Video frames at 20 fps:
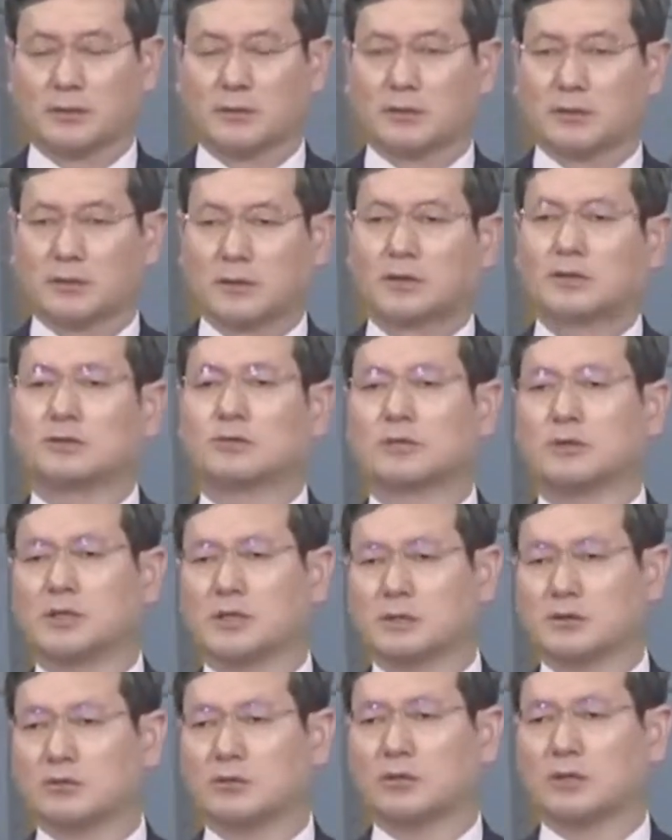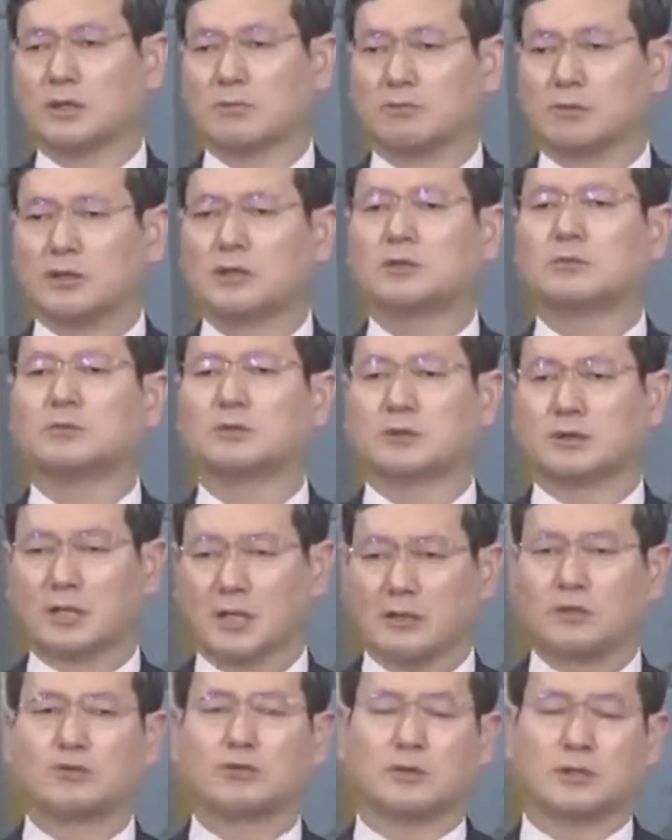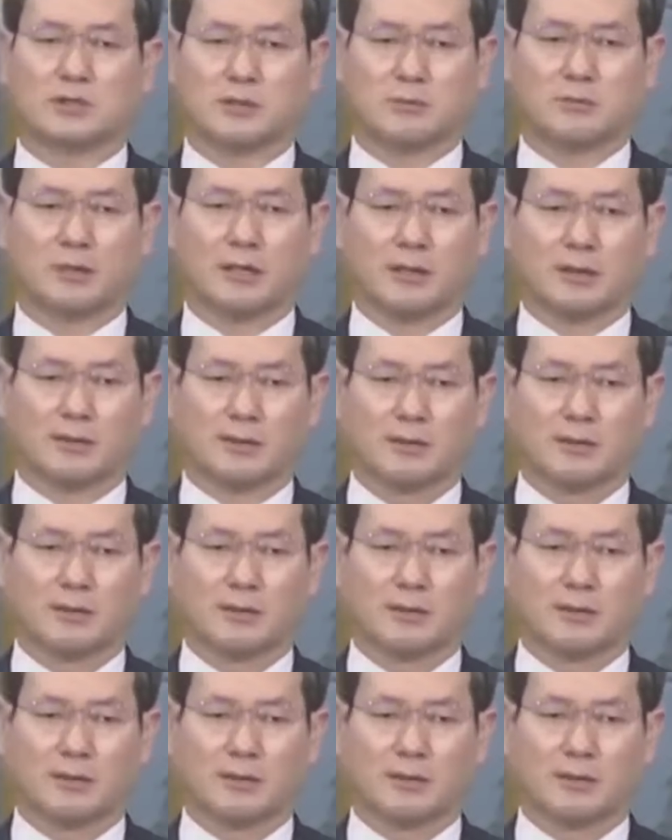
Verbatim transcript: 그것도 일종의 믿음은 될 수 있지만